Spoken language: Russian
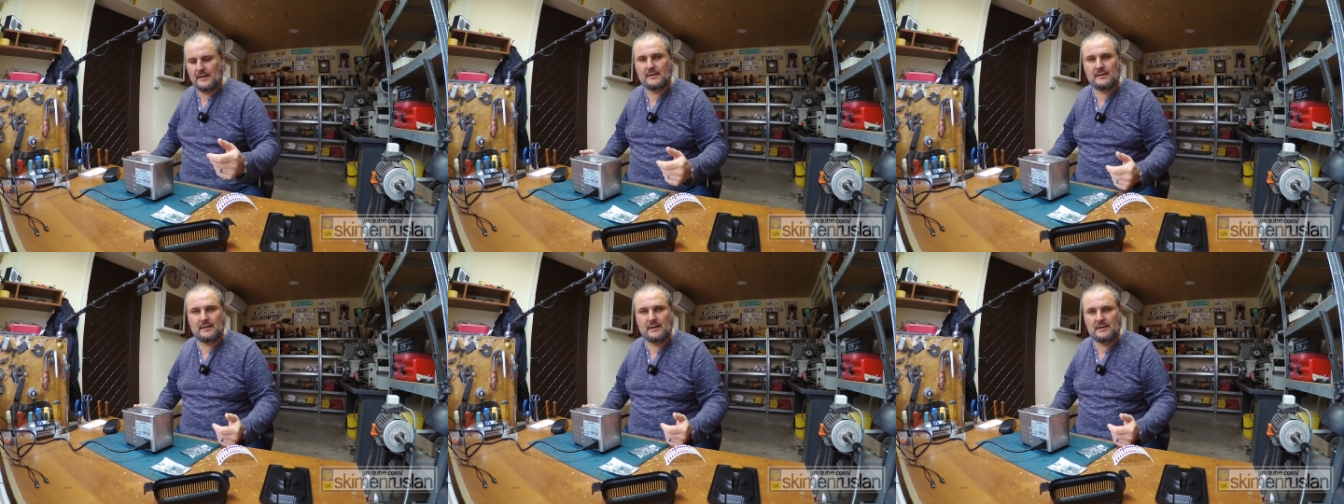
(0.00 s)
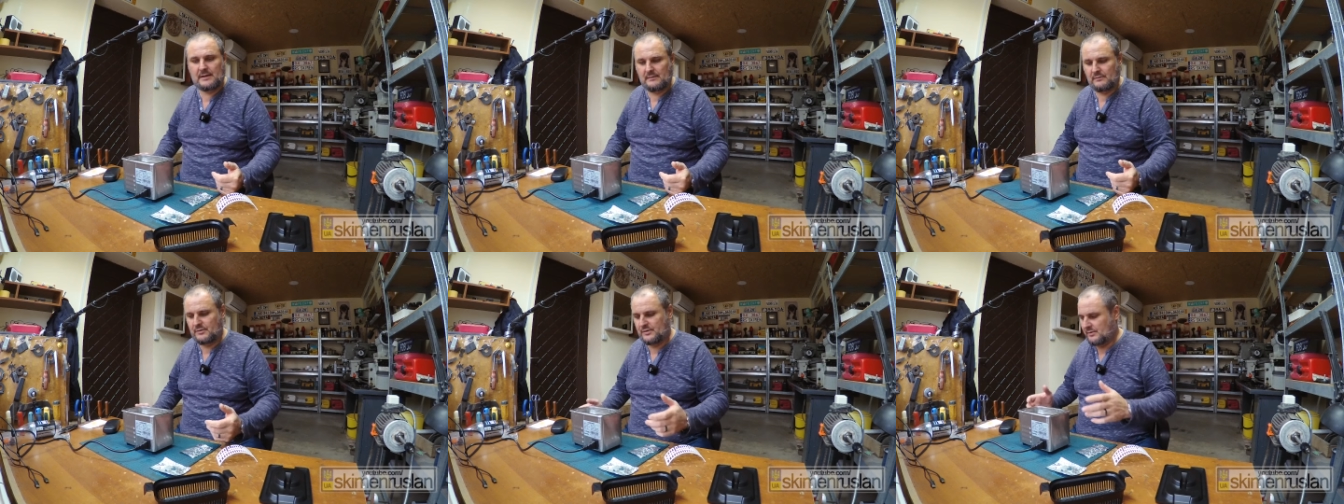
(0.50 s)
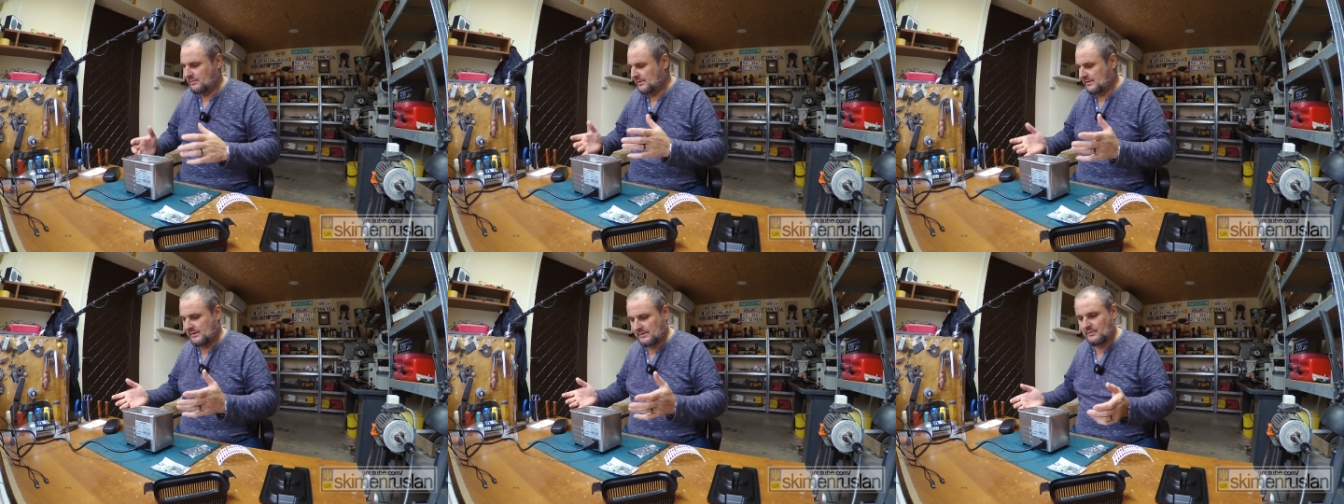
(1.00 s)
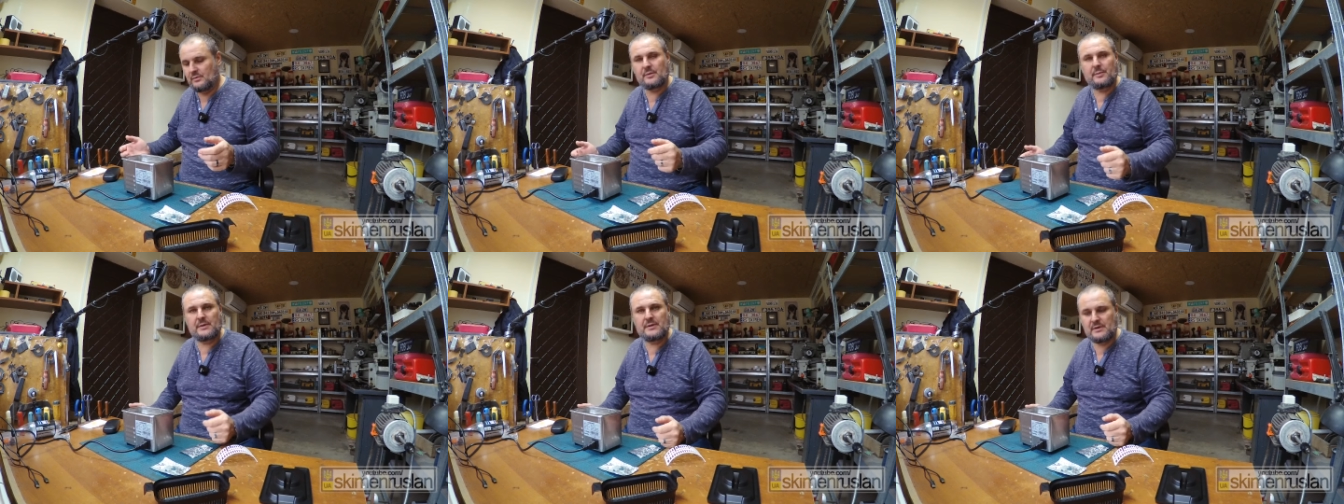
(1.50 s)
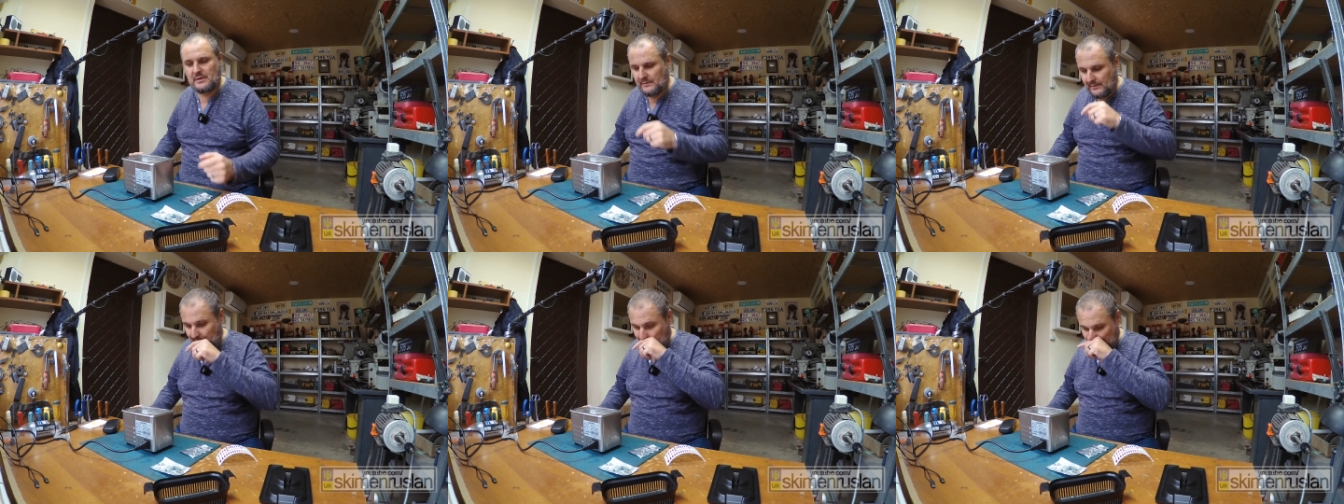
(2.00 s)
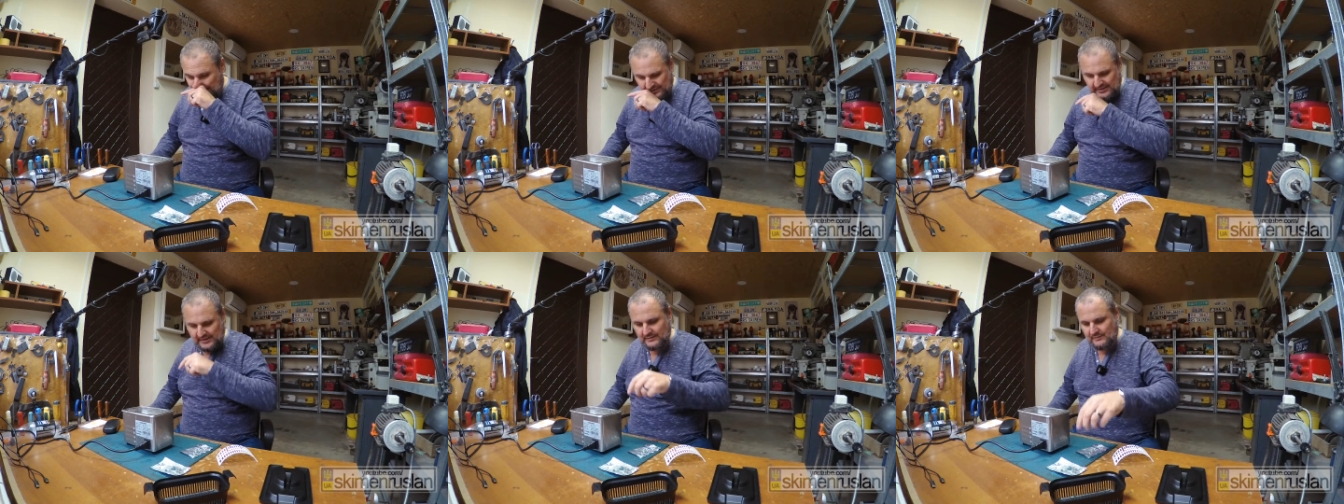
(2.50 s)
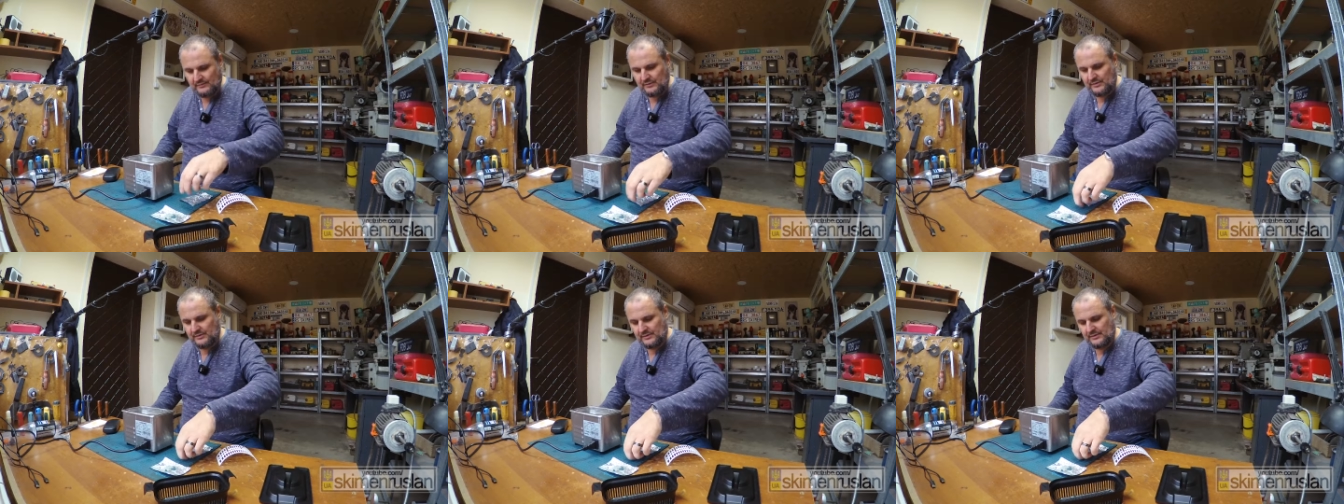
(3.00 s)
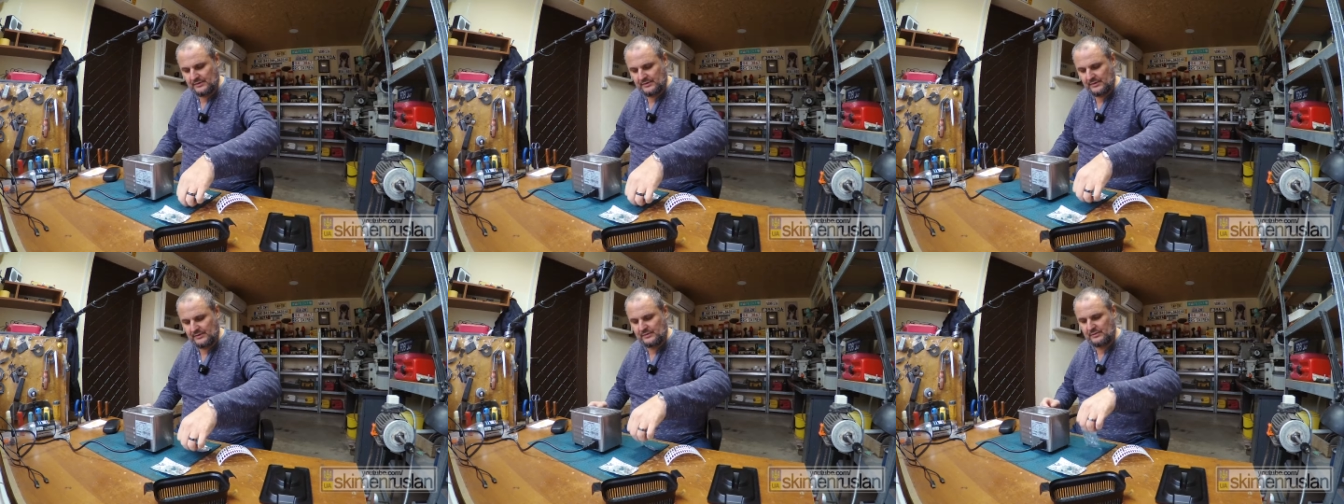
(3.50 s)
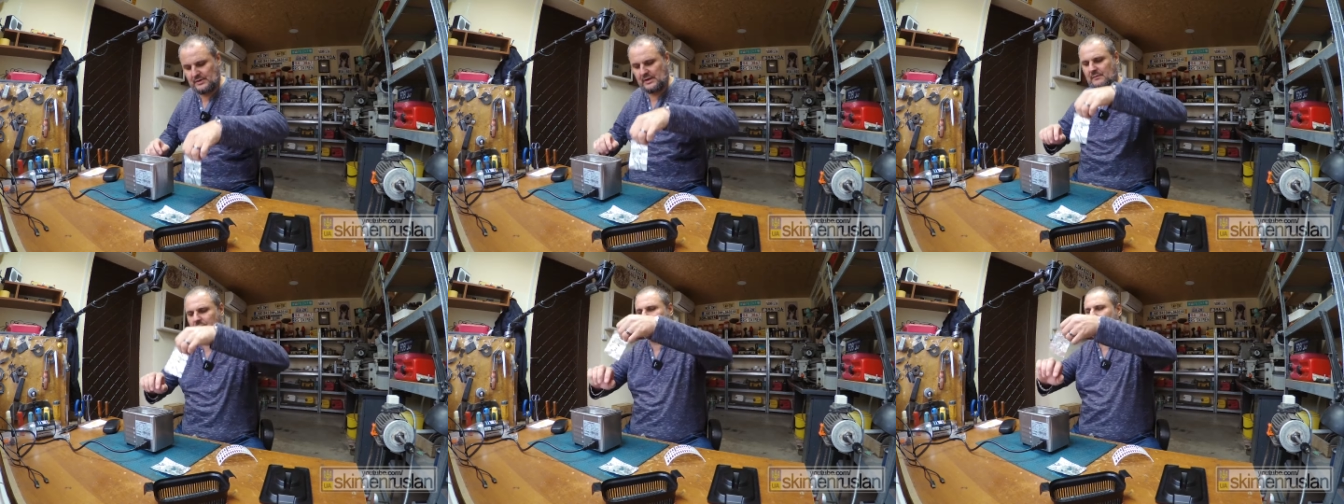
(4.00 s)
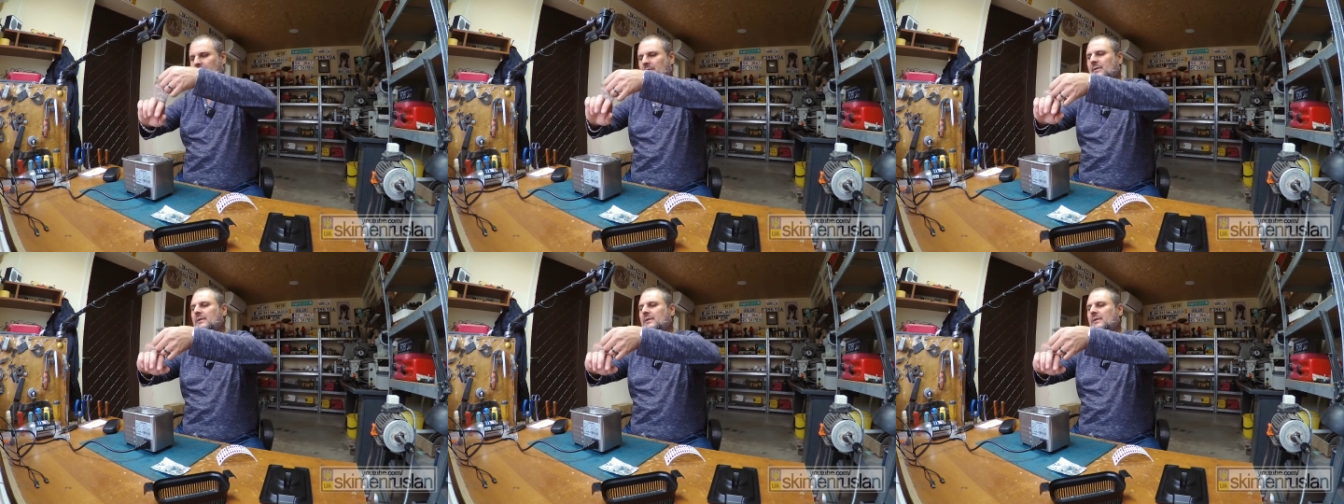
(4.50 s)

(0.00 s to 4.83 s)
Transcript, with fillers: Для того, чтобы, ну, не причинить вред. Потому что вот результат, вот вам на